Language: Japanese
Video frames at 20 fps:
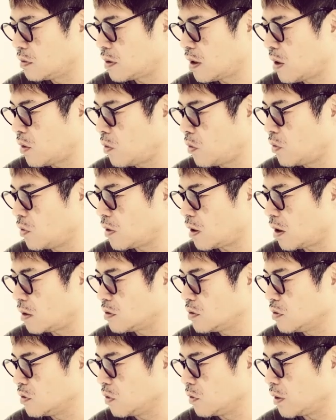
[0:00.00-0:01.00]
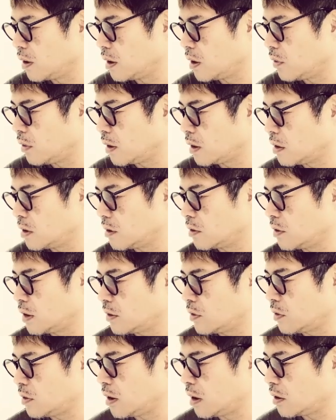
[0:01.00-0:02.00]
背負う覚悟の表れなの
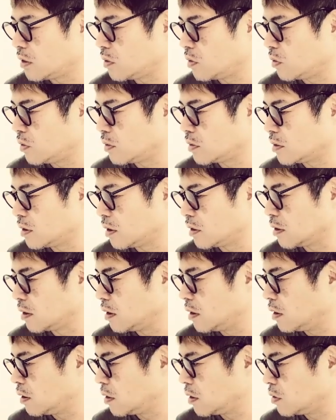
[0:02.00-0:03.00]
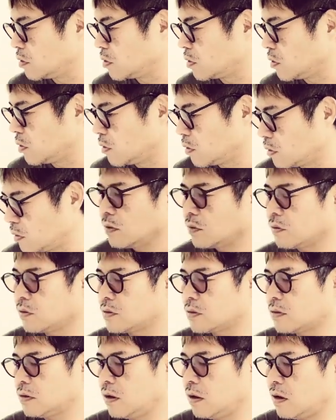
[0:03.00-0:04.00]
だと納得させられるとそ
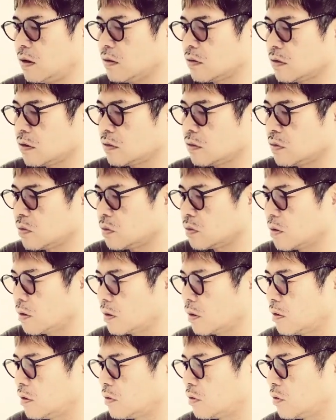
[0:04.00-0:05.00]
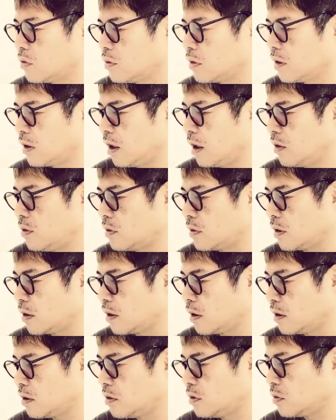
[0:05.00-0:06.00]
して佐藤健という軽有な
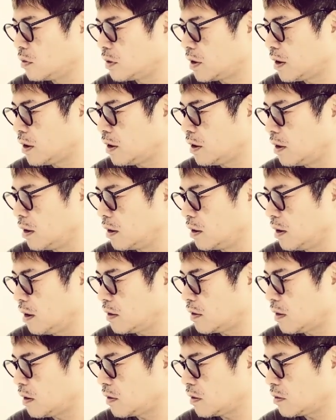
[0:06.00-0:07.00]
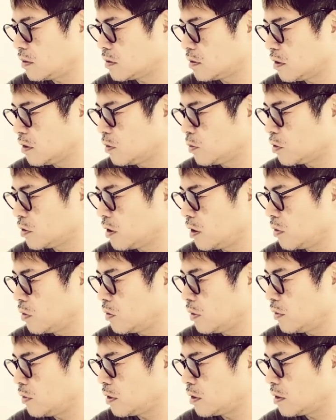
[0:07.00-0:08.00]
俳優を手に入れて制作者でも成
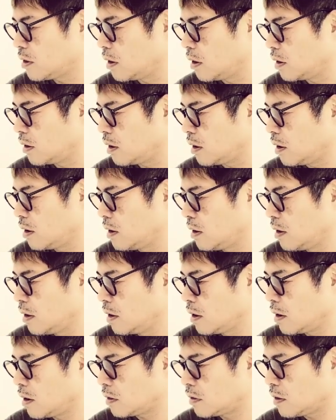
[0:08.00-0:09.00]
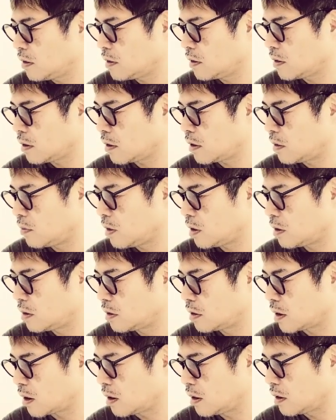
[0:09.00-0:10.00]
功への期待が俄然高まっ
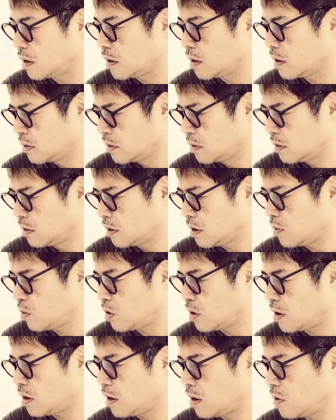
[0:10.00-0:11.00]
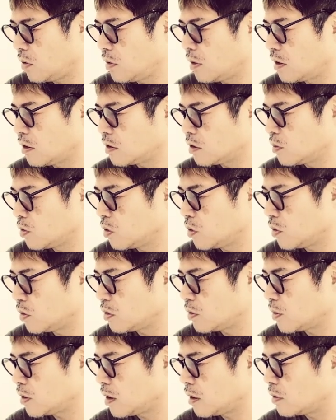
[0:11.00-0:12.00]
たでも彼を生かせも
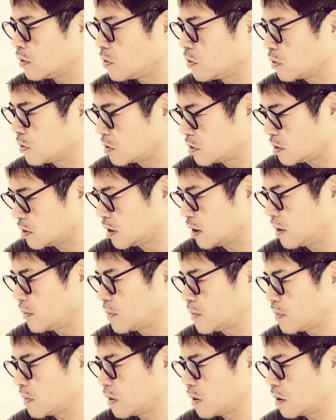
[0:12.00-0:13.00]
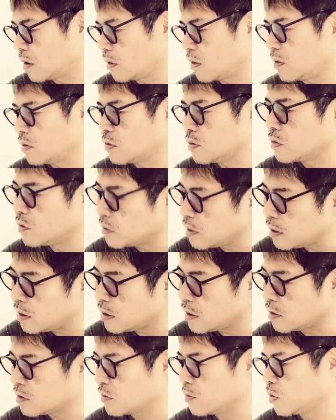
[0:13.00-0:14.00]
殺すも監督次第武部君をね、
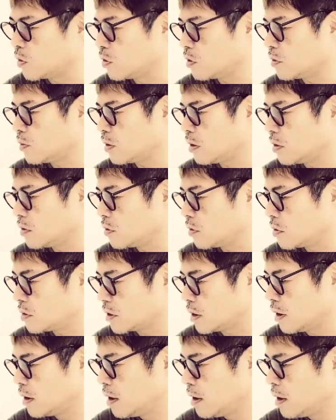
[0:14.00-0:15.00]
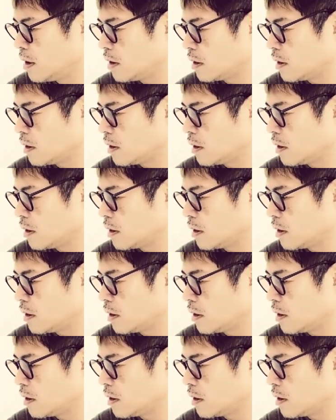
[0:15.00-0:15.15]
生かすもこれも監督次第。